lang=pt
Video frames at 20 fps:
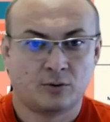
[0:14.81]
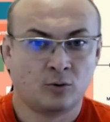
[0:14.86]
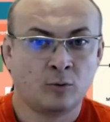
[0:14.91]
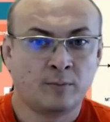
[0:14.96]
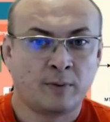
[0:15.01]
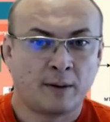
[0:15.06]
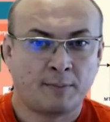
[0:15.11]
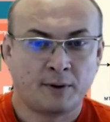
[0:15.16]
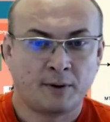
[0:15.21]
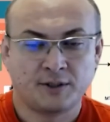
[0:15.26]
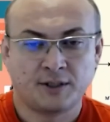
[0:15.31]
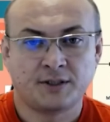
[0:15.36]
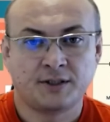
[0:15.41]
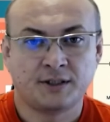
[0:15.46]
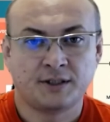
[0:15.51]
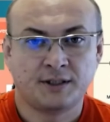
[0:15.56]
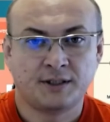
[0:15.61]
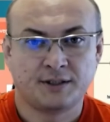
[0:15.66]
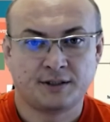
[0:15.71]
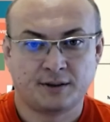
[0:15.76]
num papel de
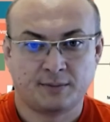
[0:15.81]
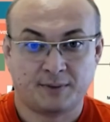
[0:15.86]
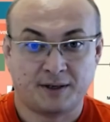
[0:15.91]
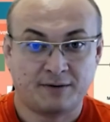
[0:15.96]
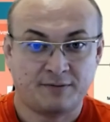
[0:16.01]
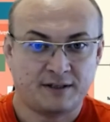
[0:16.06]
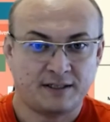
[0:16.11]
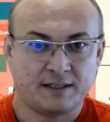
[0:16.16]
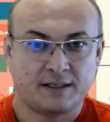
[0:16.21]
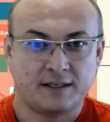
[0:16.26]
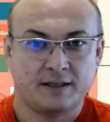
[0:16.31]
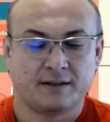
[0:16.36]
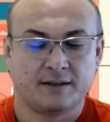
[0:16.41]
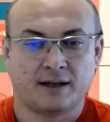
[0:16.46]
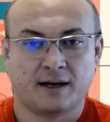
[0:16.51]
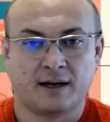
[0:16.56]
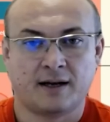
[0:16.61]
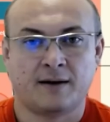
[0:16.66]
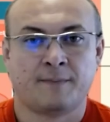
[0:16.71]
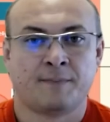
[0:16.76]
agilista para
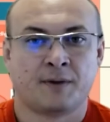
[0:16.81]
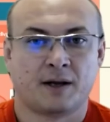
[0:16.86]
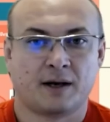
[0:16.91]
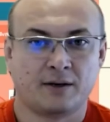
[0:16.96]
facilitar